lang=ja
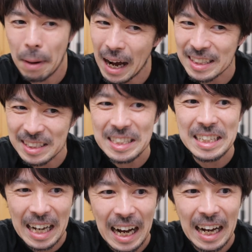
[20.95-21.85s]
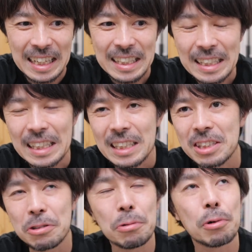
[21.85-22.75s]
まあ暑いか
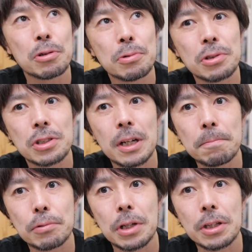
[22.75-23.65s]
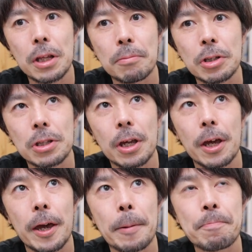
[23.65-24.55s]
昨日僕もスナップ出てみ
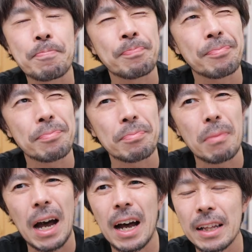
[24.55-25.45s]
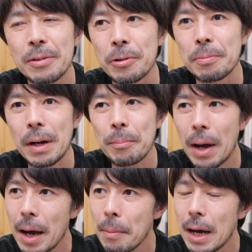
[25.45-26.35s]
て、うん、まあでも、まあ
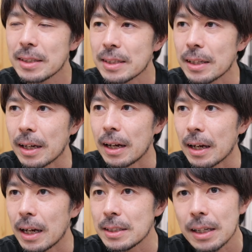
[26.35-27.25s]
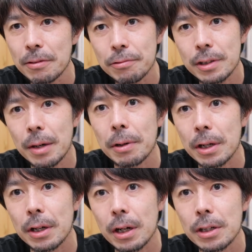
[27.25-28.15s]
まあまあ暑かったかな。風が吹けば
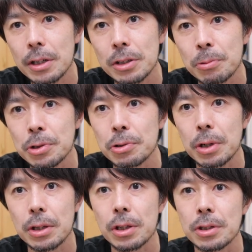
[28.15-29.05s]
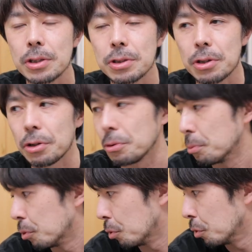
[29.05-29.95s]
ね、かなり気持ちよかったんですけれど
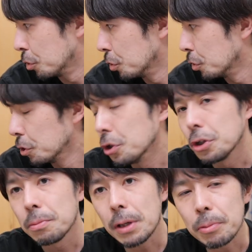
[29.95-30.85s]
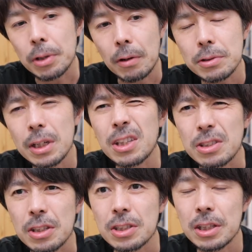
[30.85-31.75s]
も、まあでも楽しかった
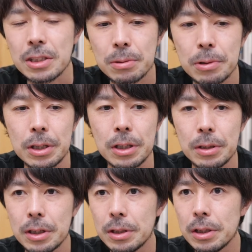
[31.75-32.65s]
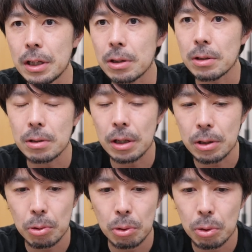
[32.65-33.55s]
ですね久しぶりにいやえっ、ー、
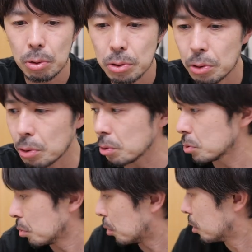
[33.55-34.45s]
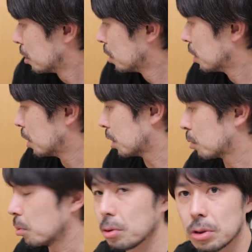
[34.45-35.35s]
とそれこそえー
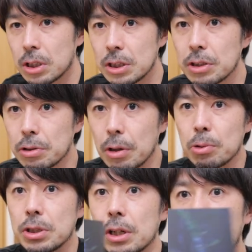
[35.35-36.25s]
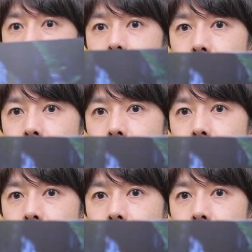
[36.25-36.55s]
と、と写真集ねこちらゲイ